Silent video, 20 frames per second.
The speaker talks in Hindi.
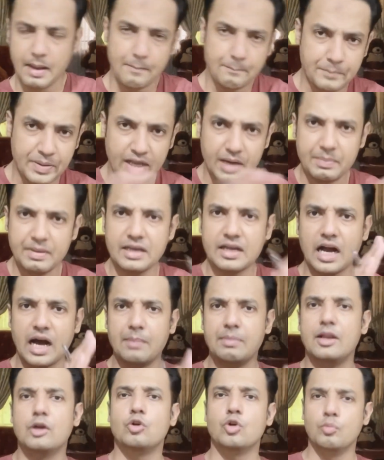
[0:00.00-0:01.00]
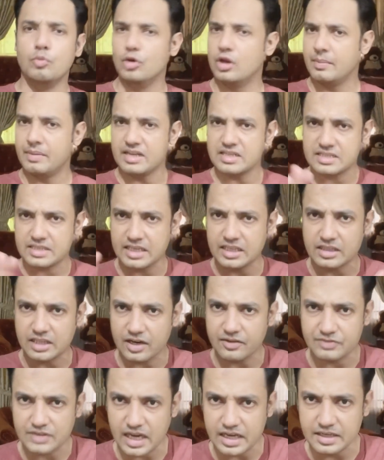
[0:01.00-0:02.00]
फिर भी काबिल कबूल है मैं इसकी
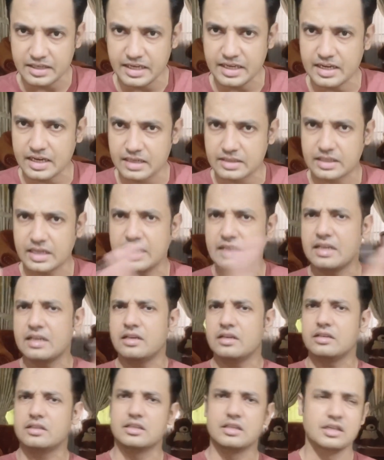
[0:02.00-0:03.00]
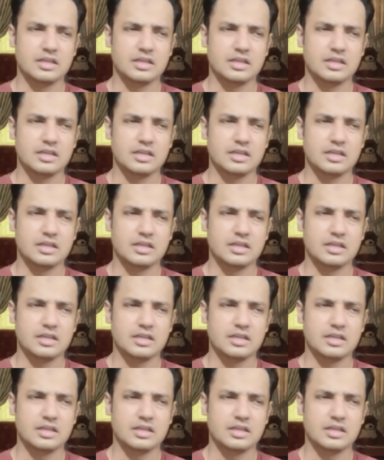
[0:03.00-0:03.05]
तरफदारी नहीं करता लेकिन